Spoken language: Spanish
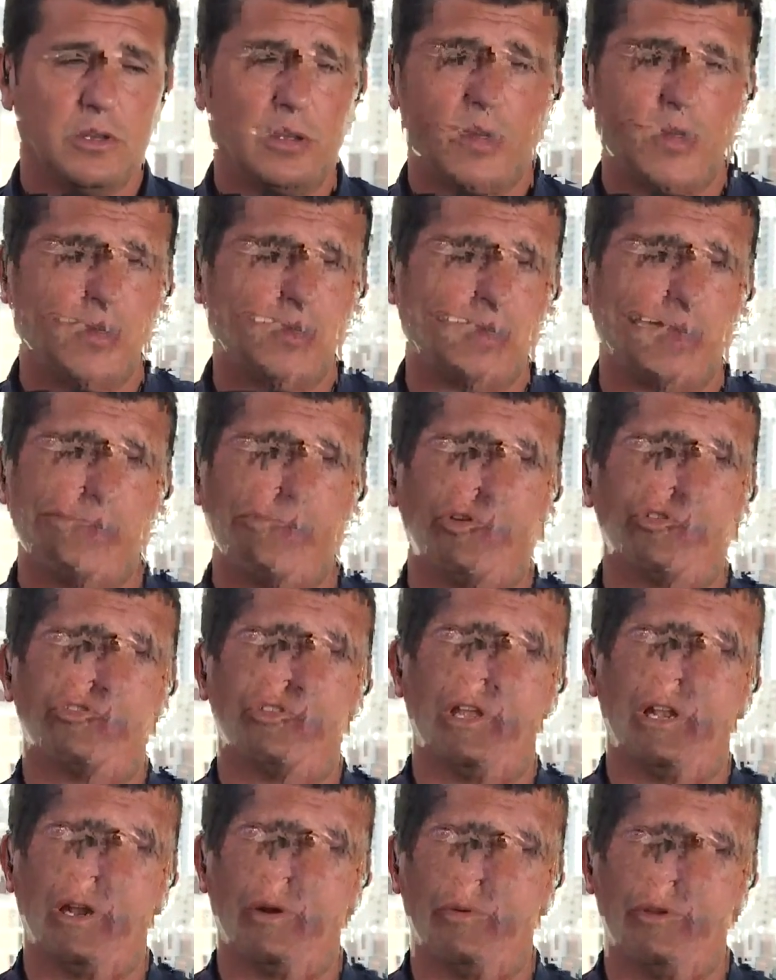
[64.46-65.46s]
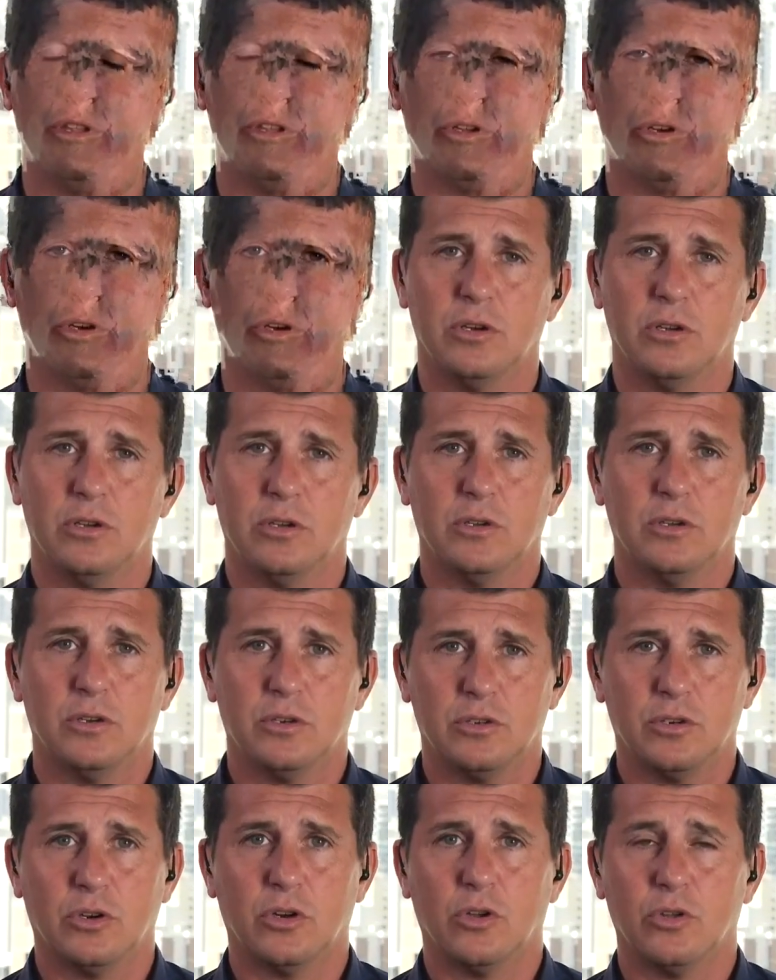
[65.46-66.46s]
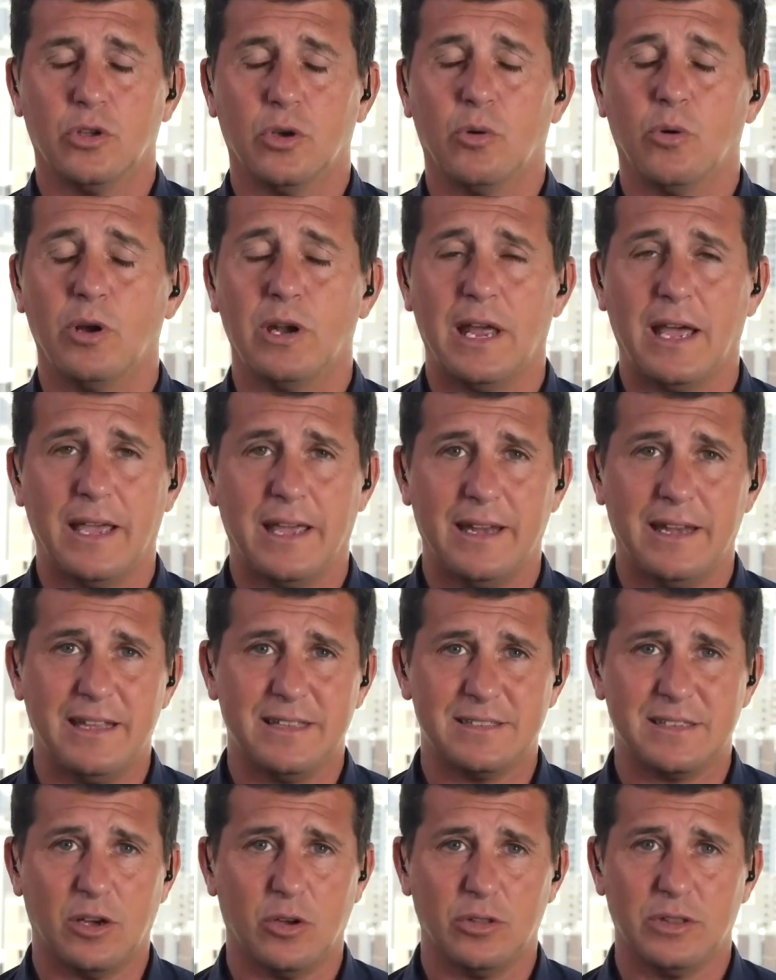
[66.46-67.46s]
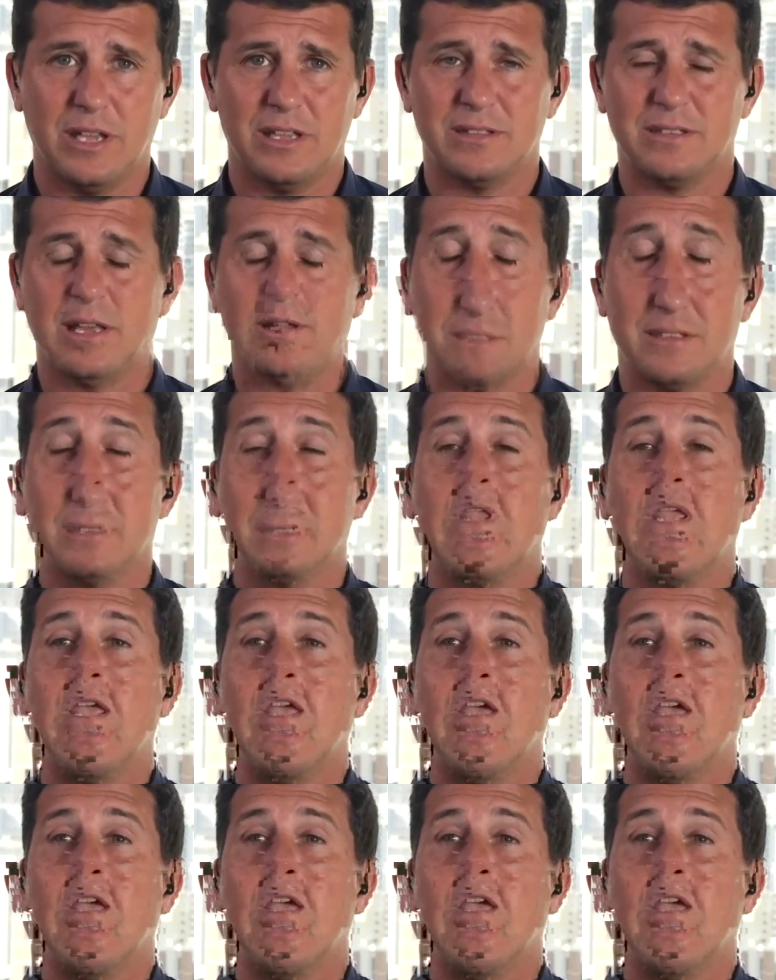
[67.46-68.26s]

le avisamos y el árbitro no nos dio bola. En esa onda están.